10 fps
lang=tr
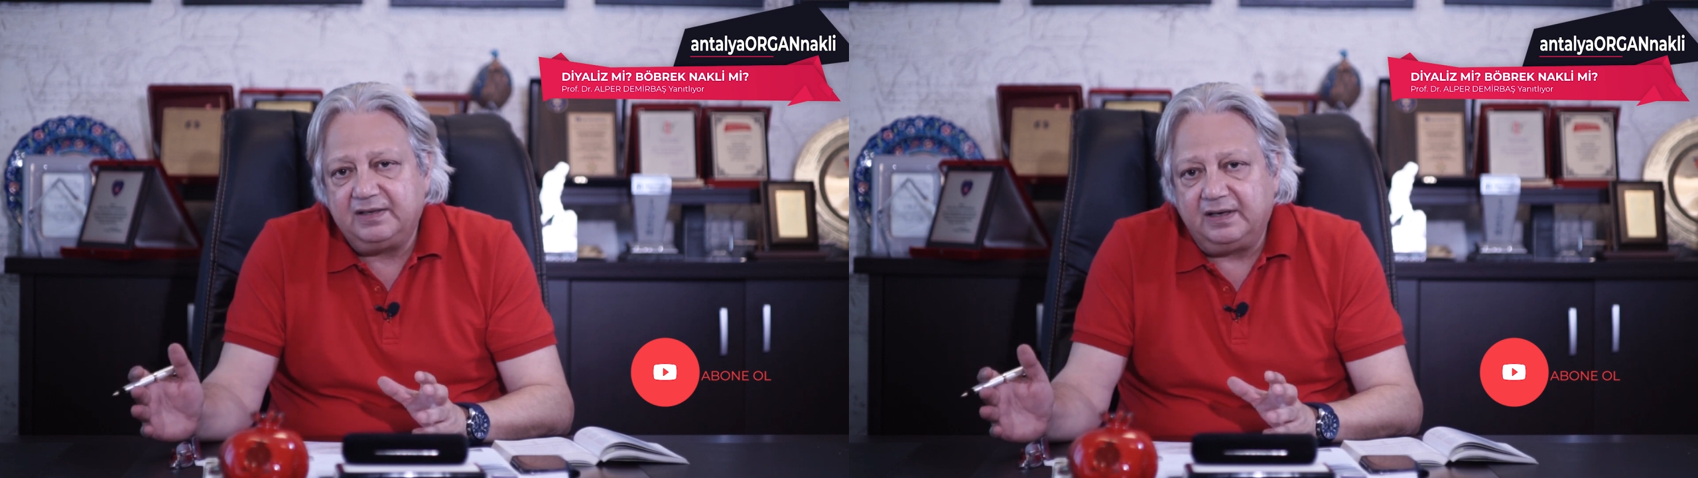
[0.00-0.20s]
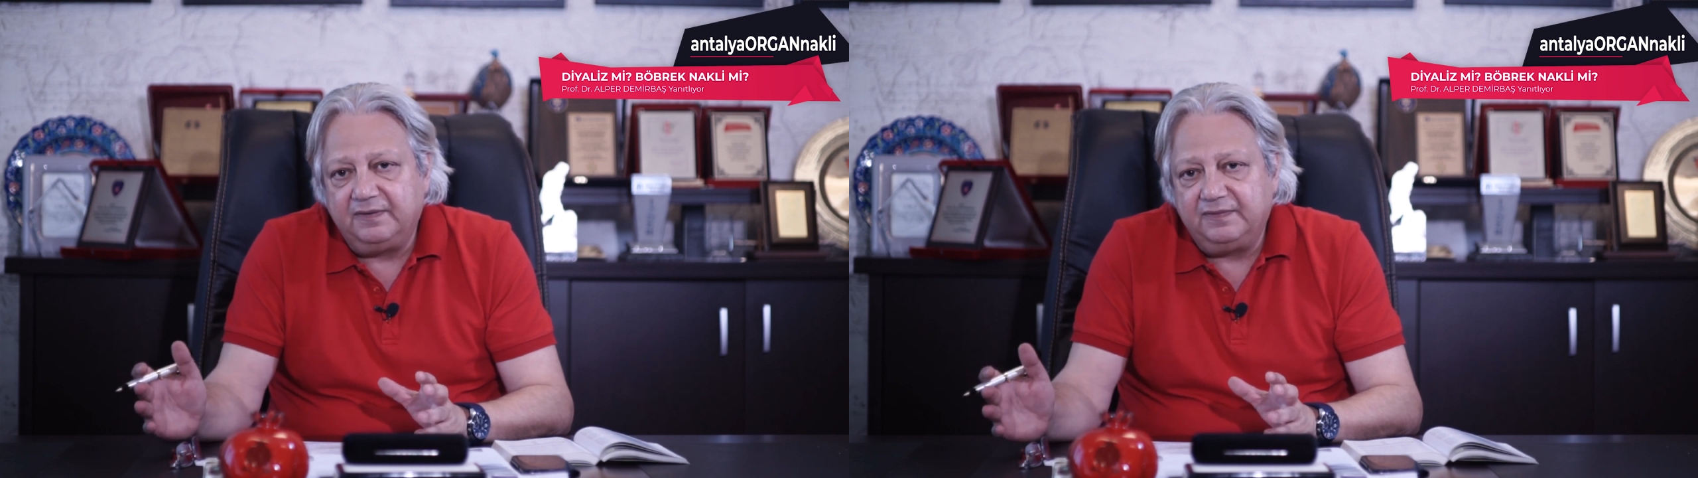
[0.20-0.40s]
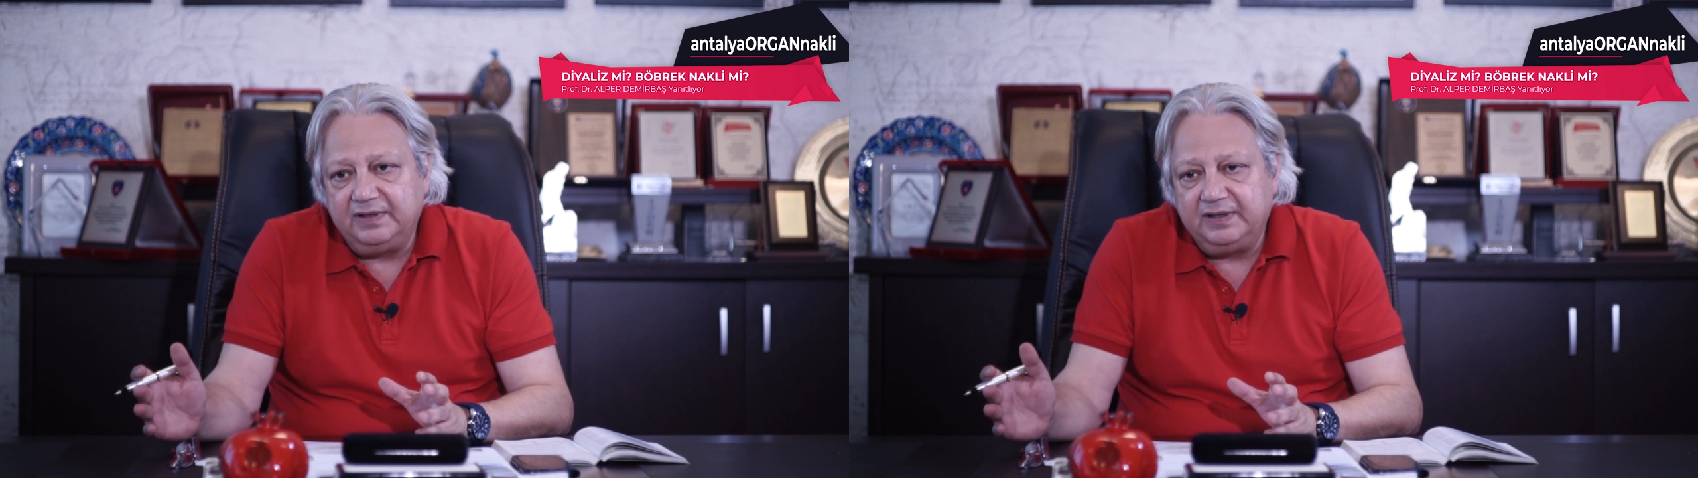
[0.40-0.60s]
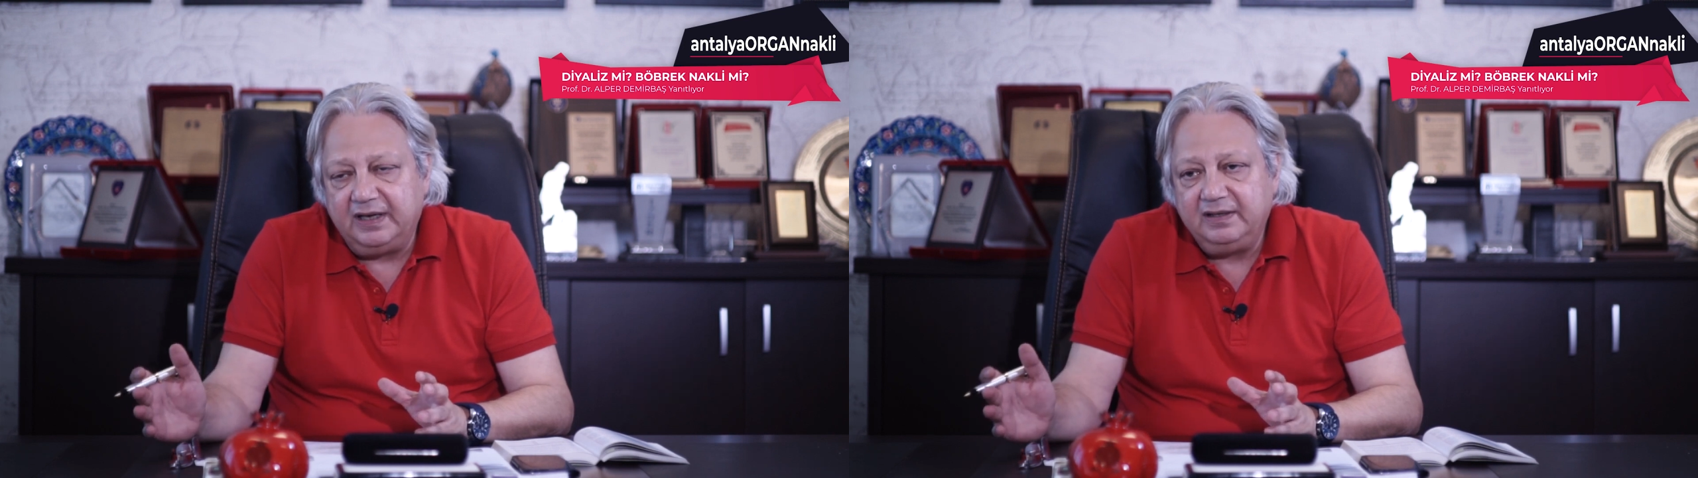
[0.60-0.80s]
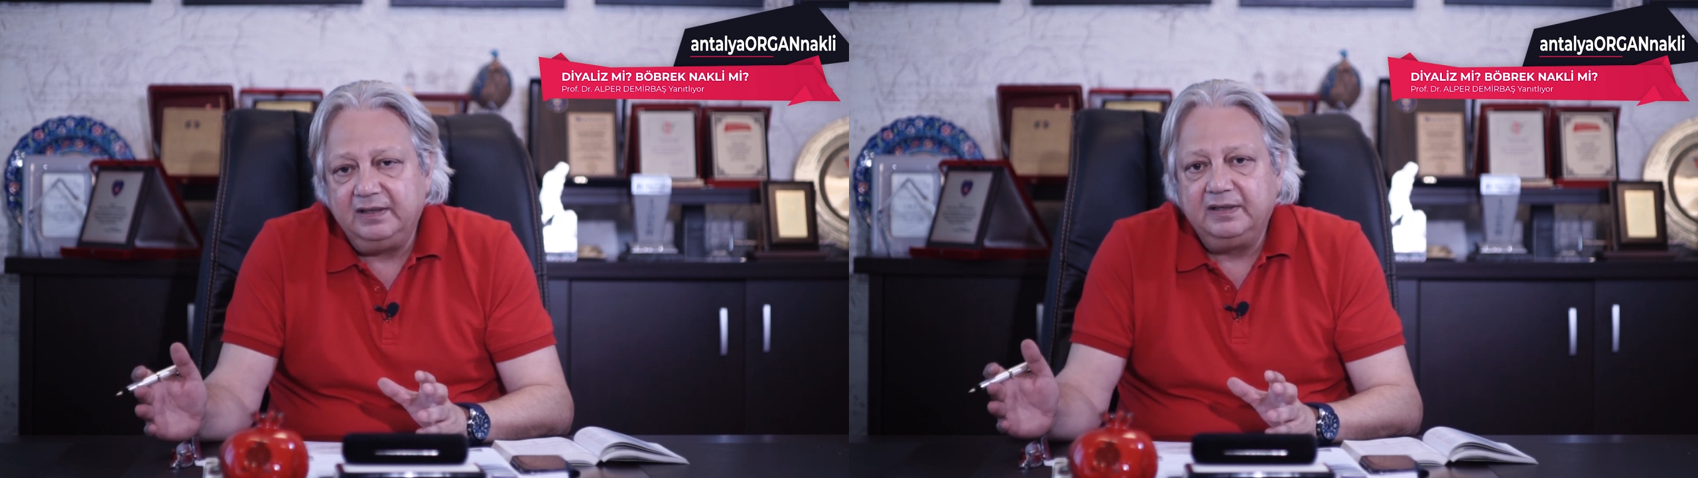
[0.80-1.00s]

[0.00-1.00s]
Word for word: tarafından